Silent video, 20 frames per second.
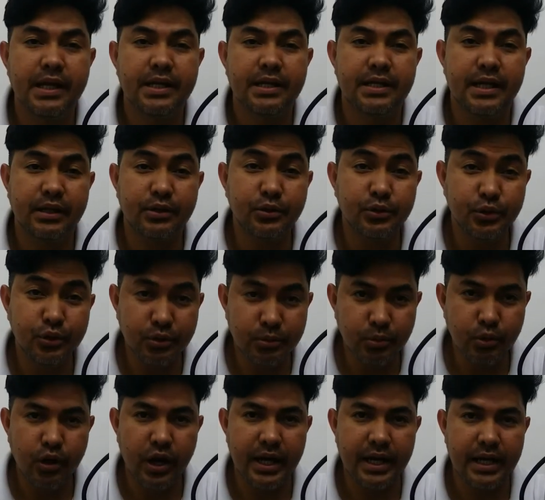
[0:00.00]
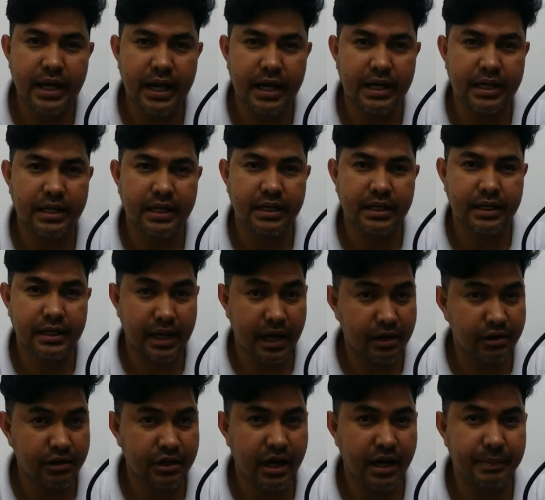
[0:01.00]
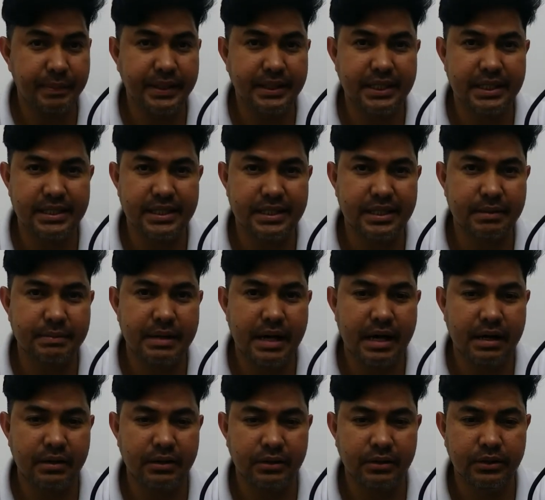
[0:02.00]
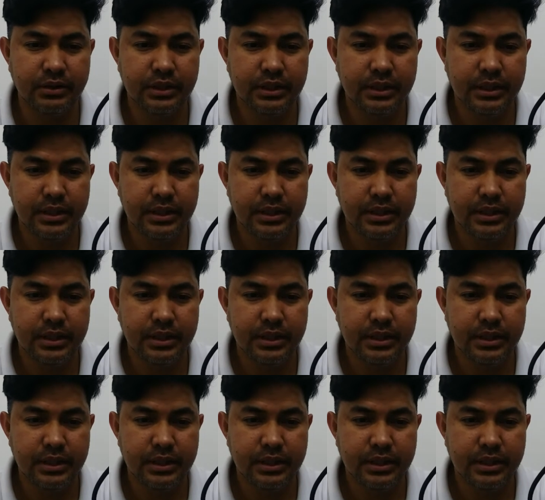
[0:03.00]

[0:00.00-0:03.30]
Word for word: sa totoong buhay lang, lalo na kapag nasa trabaho,